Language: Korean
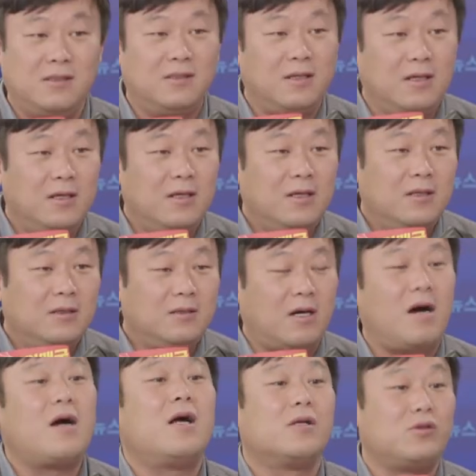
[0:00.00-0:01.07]
음.
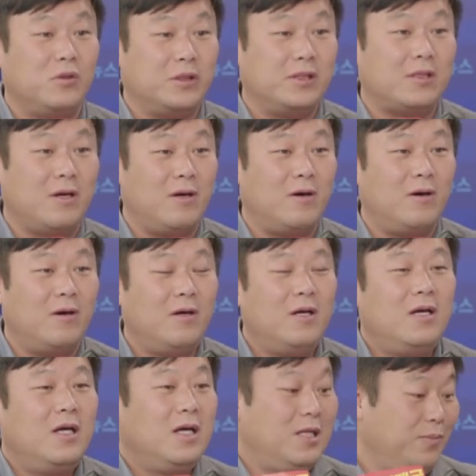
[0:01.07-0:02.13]
정확할 수도 있어요.
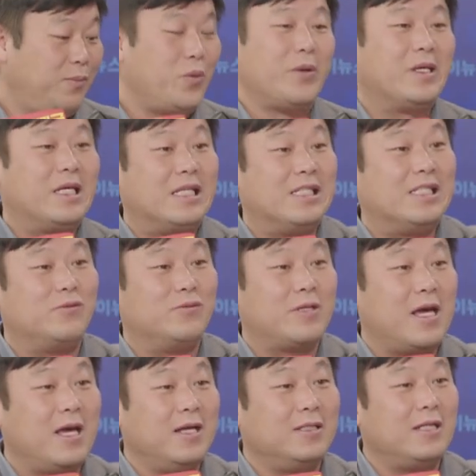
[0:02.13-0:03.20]
음. 핸드폰
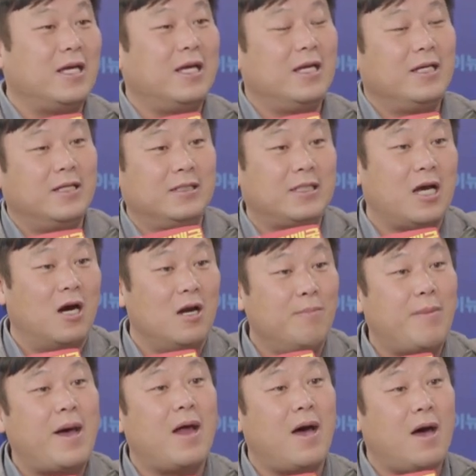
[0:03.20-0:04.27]
기지국에 이제 현장에
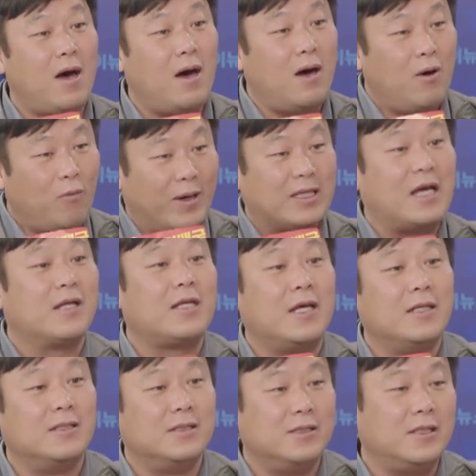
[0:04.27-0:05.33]
얼마나 왔다 갔다
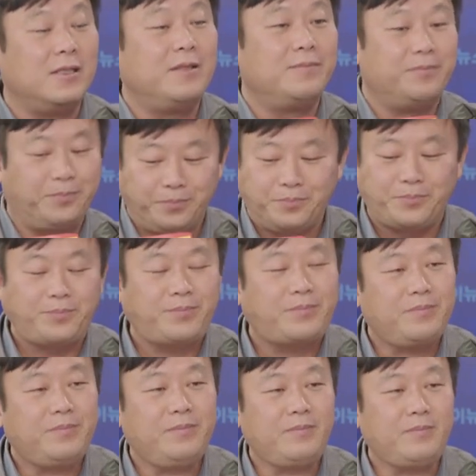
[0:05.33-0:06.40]
했는지. 아니면 또
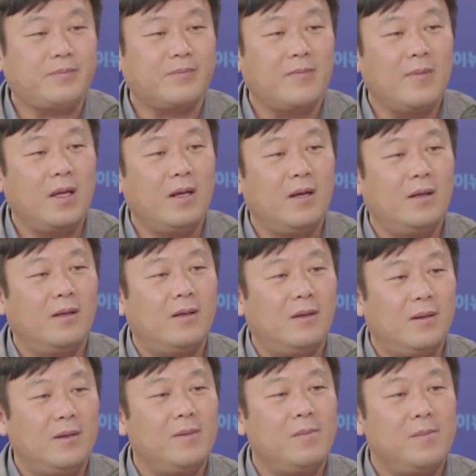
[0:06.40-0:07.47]
이번에 그 십이
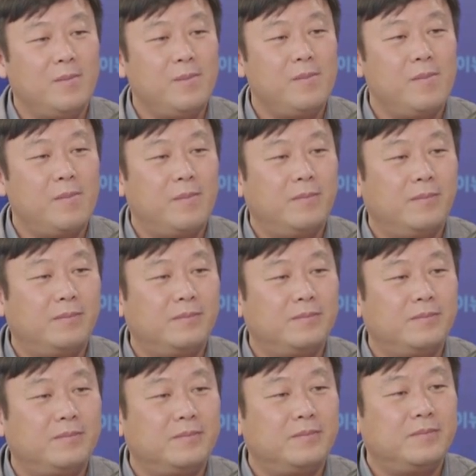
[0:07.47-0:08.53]
구 이태원
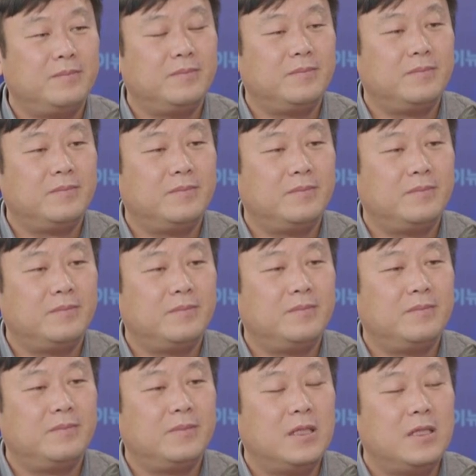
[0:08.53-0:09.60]
참사에서 이태원역에
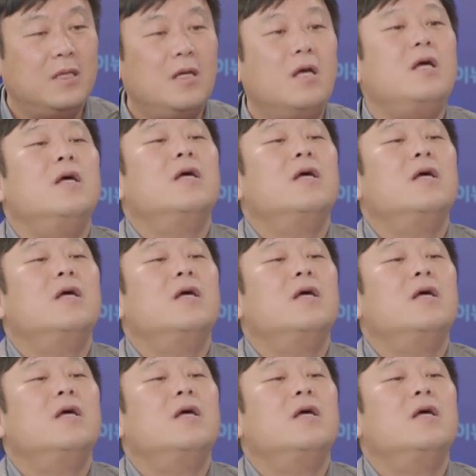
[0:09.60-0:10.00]
그 출입하는